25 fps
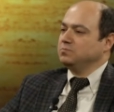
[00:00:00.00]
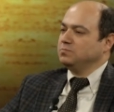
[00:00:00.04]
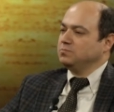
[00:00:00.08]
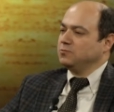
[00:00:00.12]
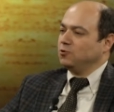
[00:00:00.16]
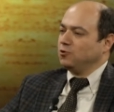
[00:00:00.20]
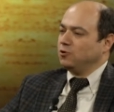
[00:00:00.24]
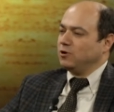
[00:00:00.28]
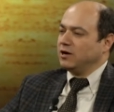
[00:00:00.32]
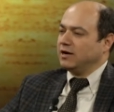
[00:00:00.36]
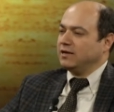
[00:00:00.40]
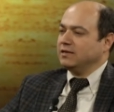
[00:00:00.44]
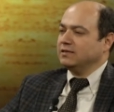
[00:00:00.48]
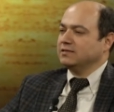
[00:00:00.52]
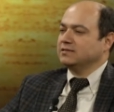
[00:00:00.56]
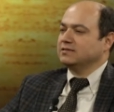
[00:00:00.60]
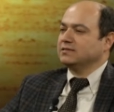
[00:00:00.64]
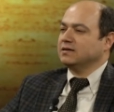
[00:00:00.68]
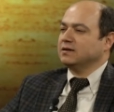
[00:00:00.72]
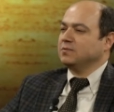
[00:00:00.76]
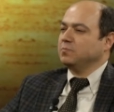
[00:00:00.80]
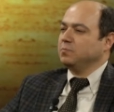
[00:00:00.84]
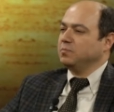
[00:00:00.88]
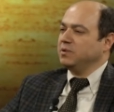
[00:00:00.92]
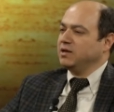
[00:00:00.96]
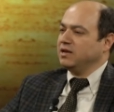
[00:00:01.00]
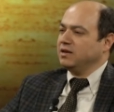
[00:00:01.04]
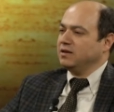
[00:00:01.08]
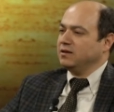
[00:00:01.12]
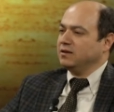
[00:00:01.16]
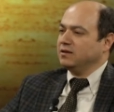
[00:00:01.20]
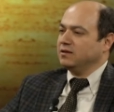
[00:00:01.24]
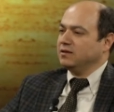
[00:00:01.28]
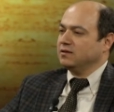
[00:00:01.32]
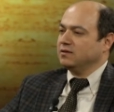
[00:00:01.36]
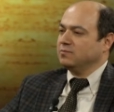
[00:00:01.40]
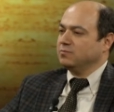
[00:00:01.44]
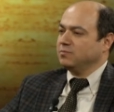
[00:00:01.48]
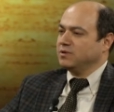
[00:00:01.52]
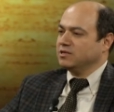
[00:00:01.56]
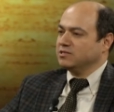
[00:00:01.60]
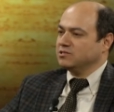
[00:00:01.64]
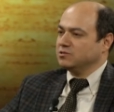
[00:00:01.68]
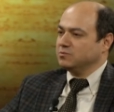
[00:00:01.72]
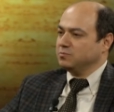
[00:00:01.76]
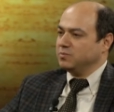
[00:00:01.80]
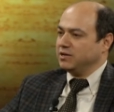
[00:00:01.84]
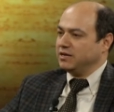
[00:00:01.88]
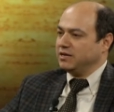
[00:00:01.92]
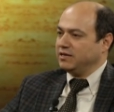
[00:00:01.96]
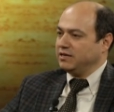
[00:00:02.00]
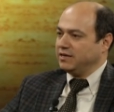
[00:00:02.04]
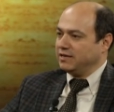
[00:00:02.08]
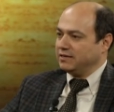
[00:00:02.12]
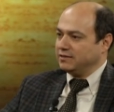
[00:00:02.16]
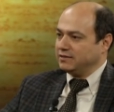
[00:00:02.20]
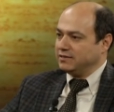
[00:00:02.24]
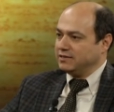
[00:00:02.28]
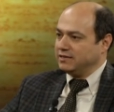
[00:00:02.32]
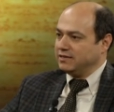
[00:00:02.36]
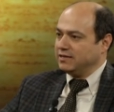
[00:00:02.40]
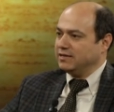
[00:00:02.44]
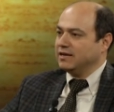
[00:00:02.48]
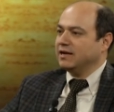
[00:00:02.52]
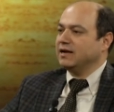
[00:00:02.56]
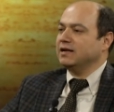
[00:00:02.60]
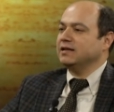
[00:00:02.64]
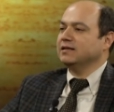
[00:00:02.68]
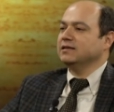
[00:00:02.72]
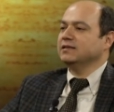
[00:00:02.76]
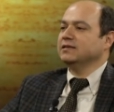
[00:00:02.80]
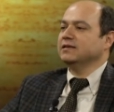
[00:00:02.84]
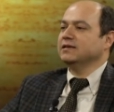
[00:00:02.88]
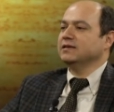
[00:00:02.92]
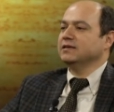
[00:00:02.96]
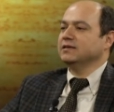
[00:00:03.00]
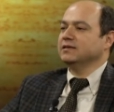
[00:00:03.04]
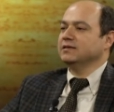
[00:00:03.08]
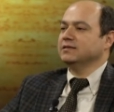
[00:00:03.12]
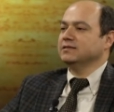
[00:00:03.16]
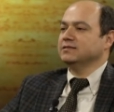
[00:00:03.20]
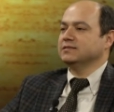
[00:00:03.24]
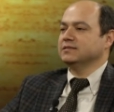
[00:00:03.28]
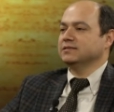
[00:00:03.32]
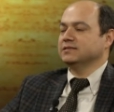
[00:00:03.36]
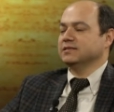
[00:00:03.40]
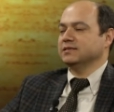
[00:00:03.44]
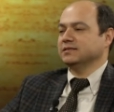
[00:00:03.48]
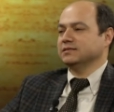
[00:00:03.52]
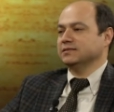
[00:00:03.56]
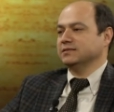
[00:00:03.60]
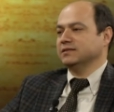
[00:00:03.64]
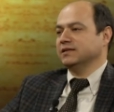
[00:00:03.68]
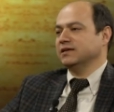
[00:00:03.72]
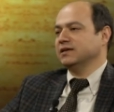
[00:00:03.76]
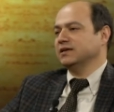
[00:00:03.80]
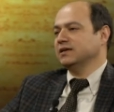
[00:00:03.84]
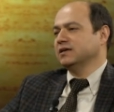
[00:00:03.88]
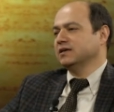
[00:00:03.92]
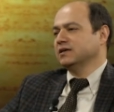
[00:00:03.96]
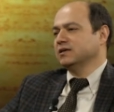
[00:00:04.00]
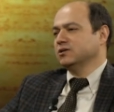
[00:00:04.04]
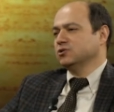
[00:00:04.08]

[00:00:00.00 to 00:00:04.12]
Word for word: o harita e, bereketli hilal diye girdiklerinde